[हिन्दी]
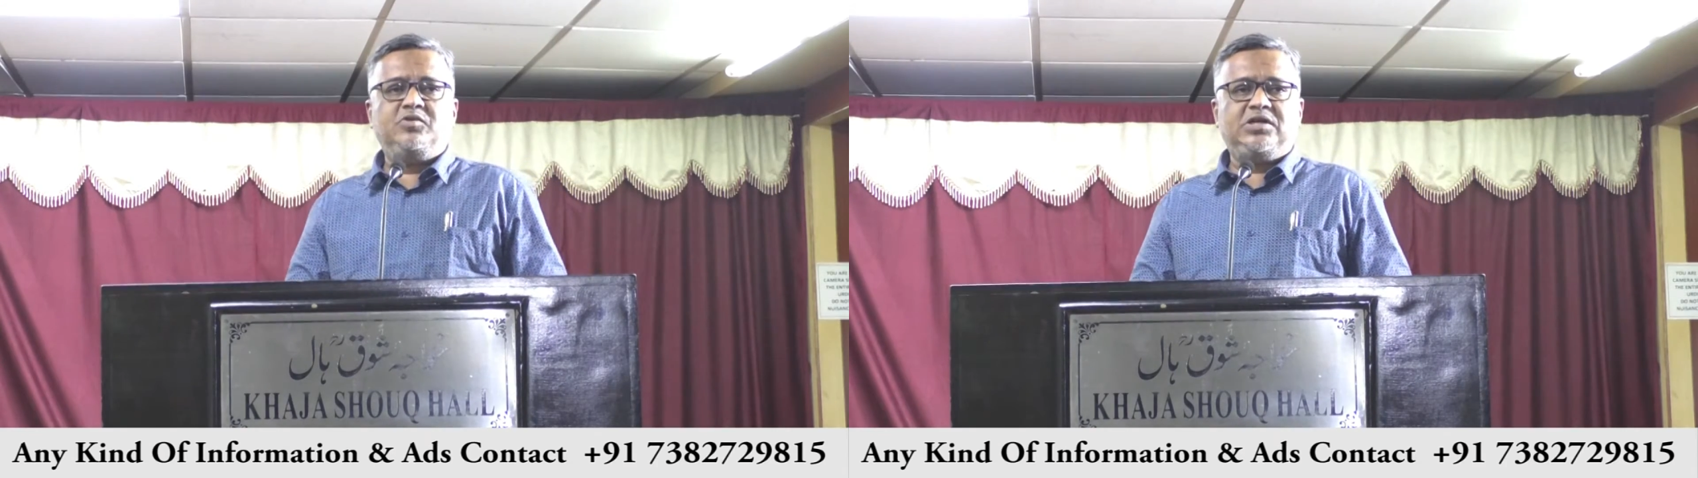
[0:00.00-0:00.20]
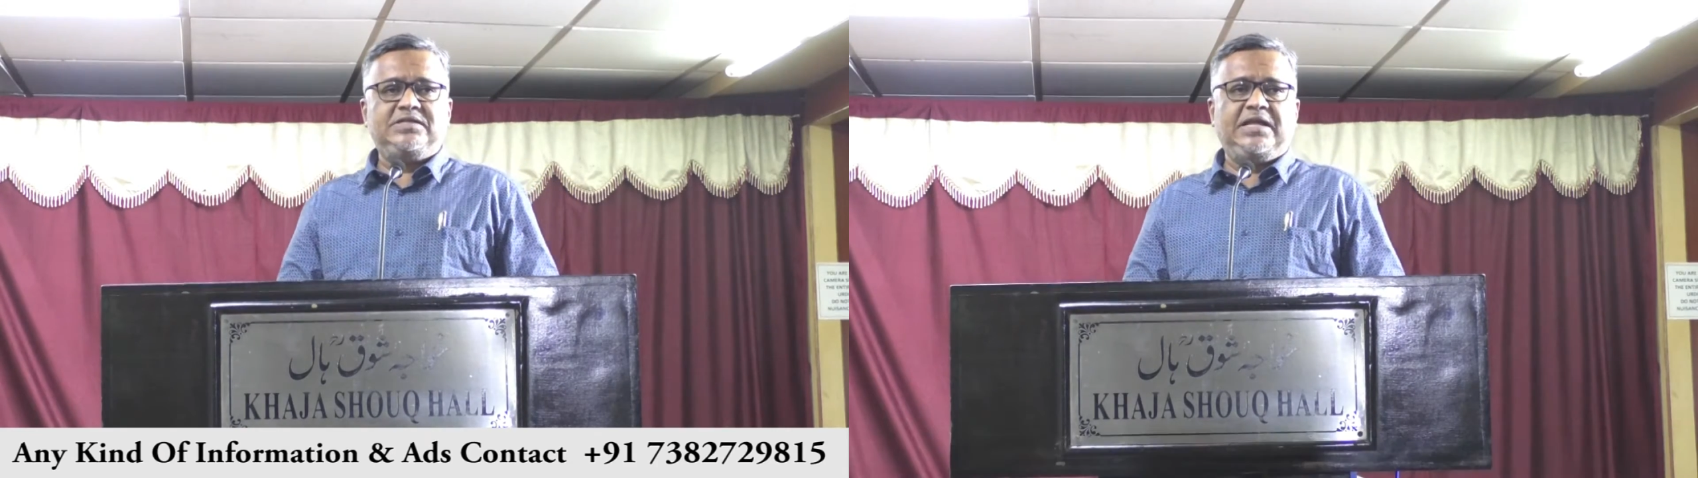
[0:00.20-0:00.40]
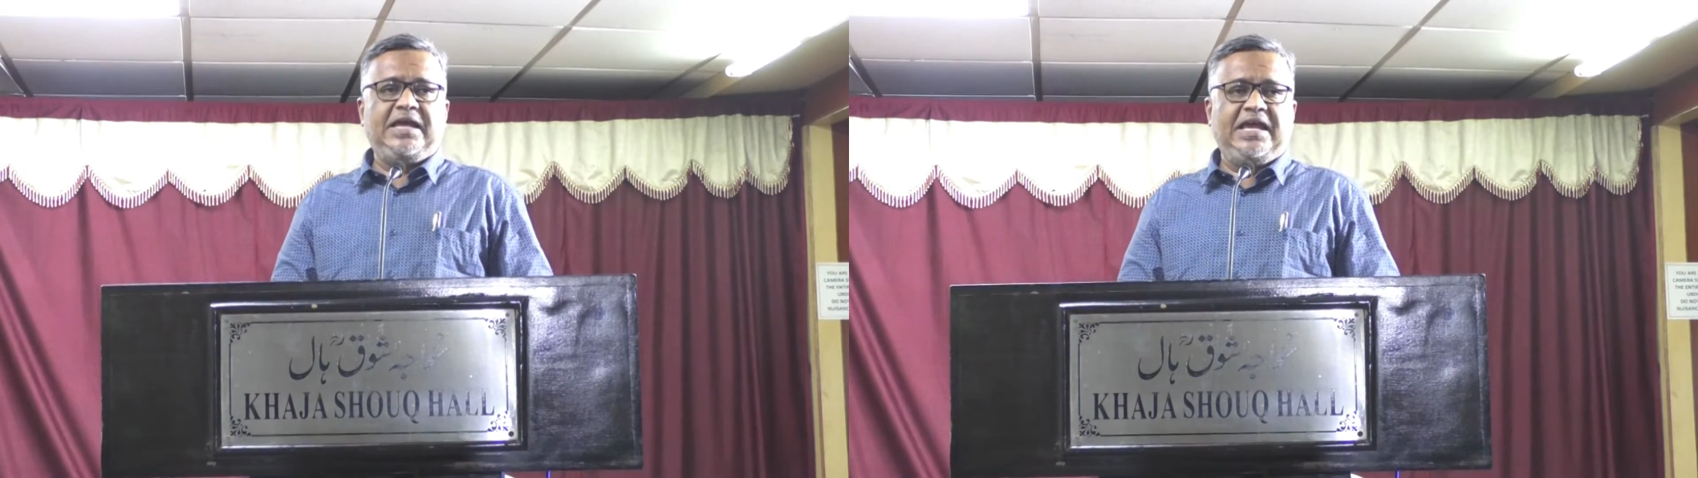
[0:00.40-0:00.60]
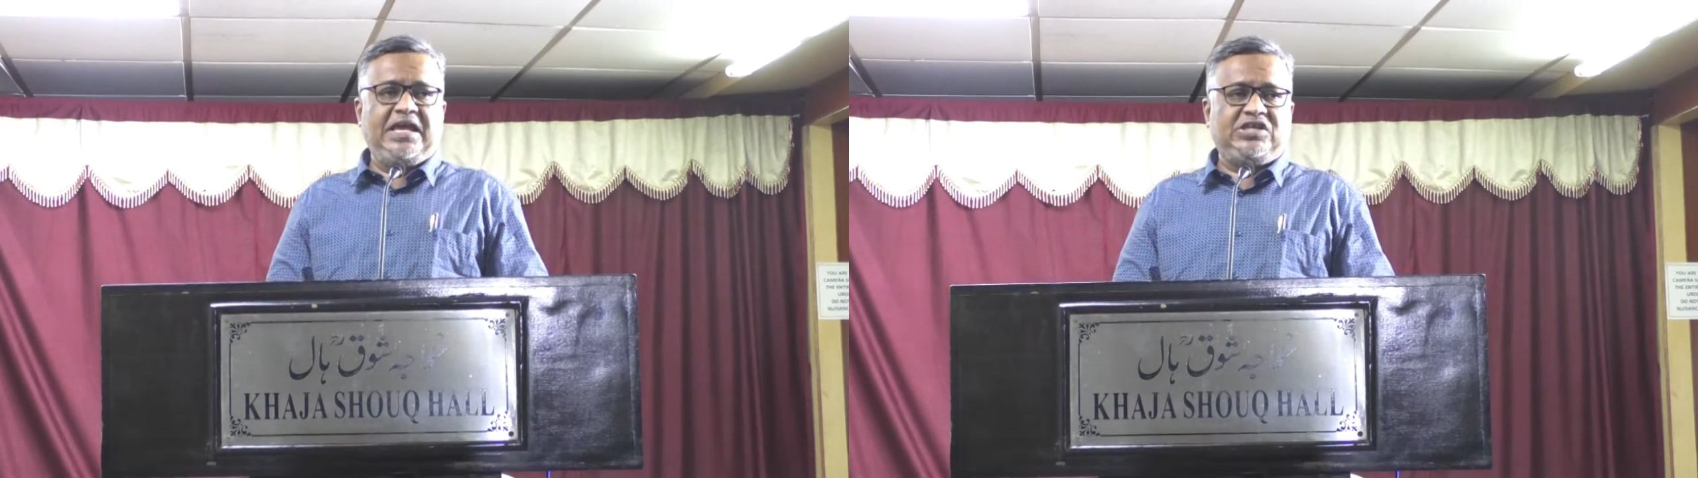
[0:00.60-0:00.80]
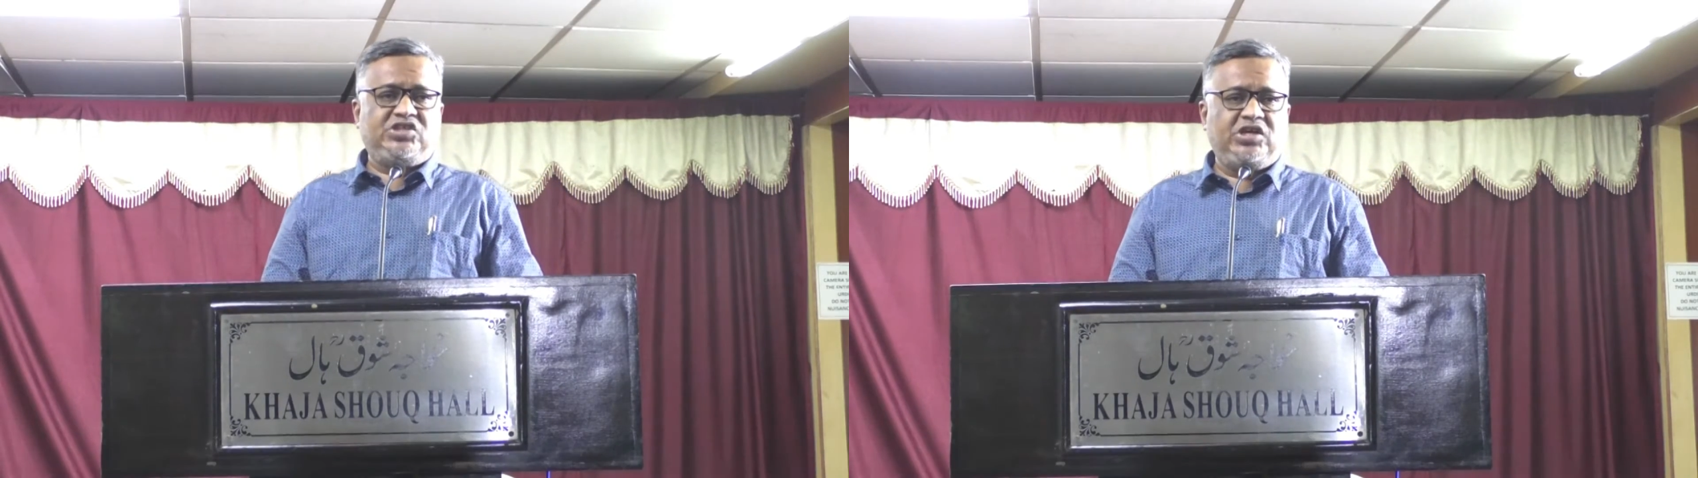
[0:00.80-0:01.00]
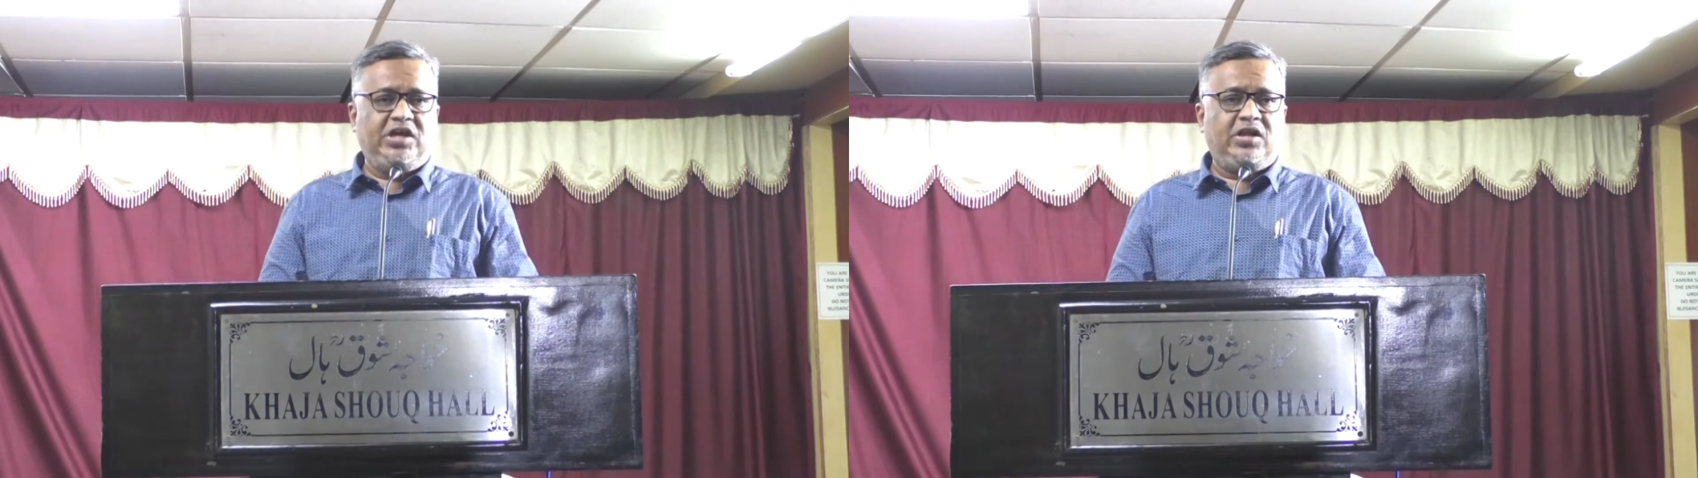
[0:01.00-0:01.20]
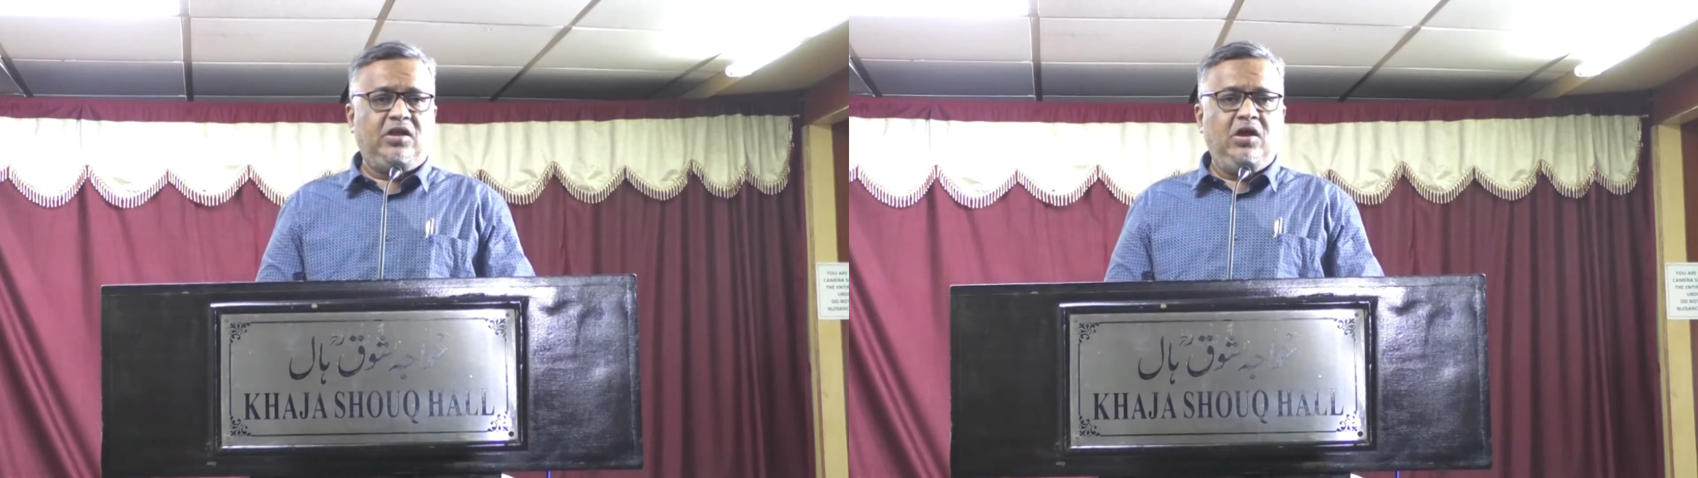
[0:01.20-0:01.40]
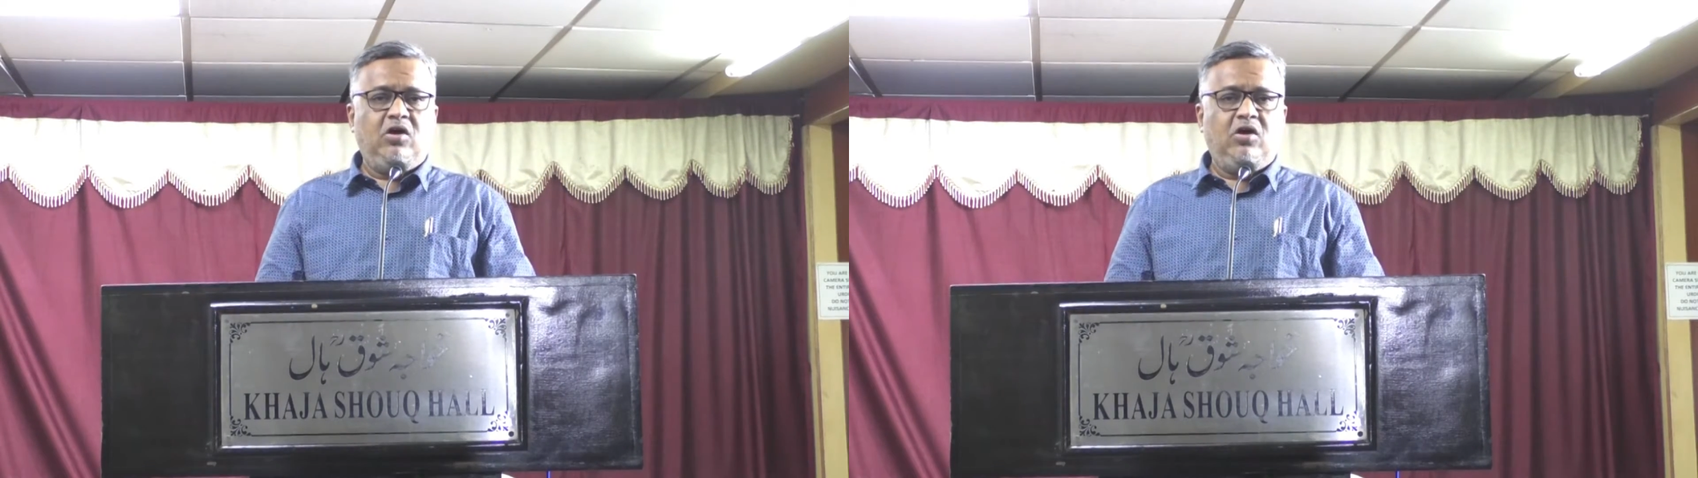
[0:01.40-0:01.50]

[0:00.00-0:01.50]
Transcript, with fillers: मुसलसल एक शेर